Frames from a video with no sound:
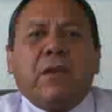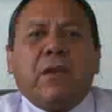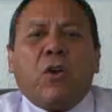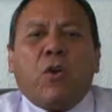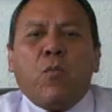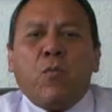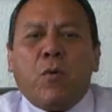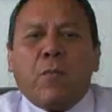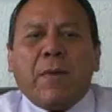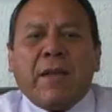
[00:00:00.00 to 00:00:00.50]

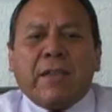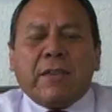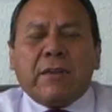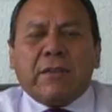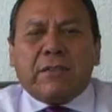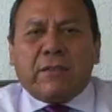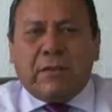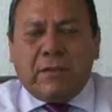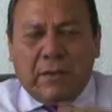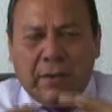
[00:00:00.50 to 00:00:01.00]
como
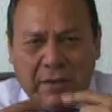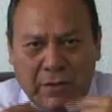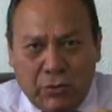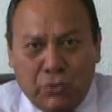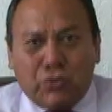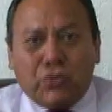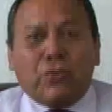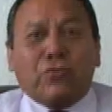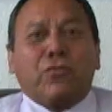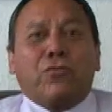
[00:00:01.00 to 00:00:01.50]
madres, que
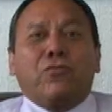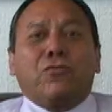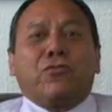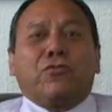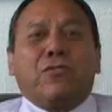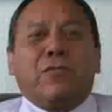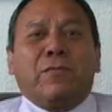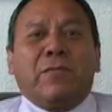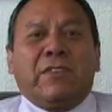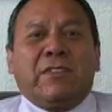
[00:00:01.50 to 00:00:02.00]
nosotros los
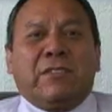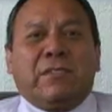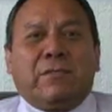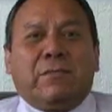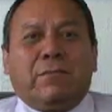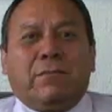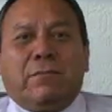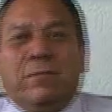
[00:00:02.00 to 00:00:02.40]
hombres.